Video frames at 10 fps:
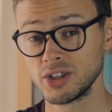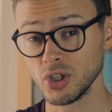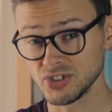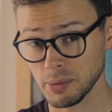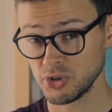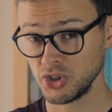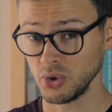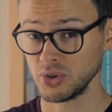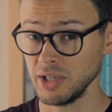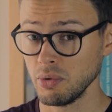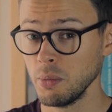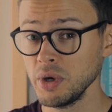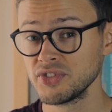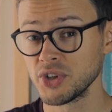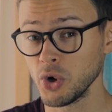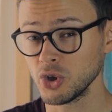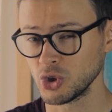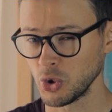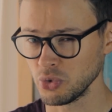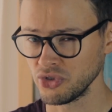To, co przyciągnęło mój wzrok,
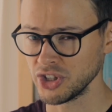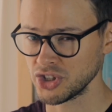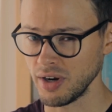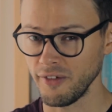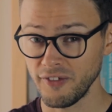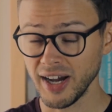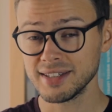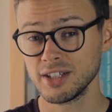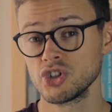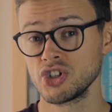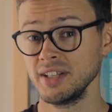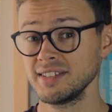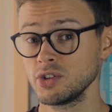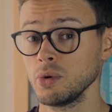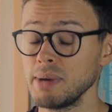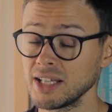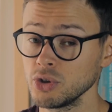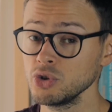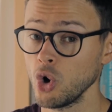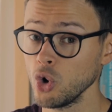to również fakt, że jest to
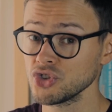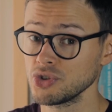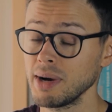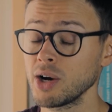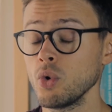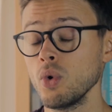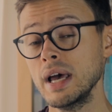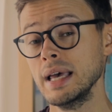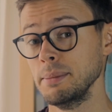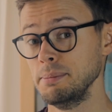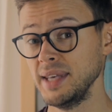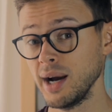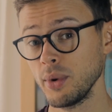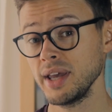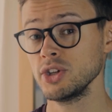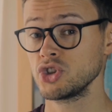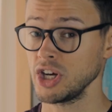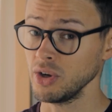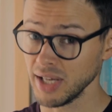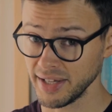baton o smaku białej
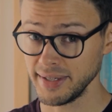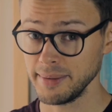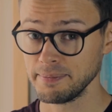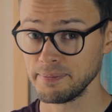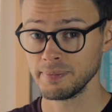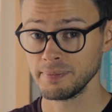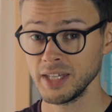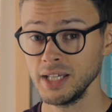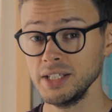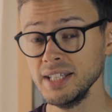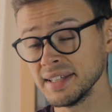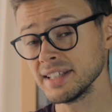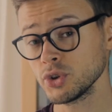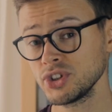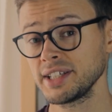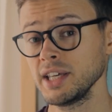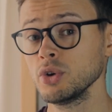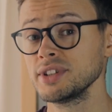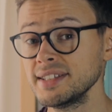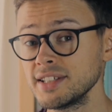czekolady. I ja na coś
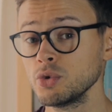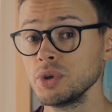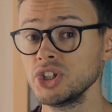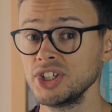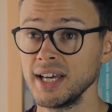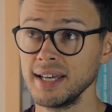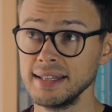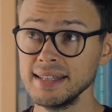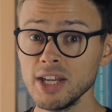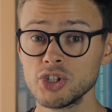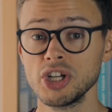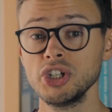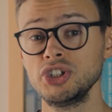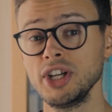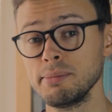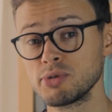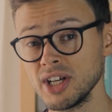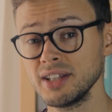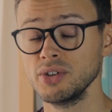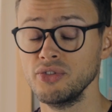takiego decyduję się najczęściej
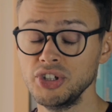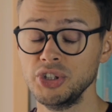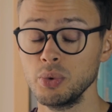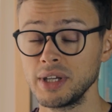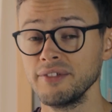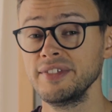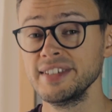przed wysiłkiem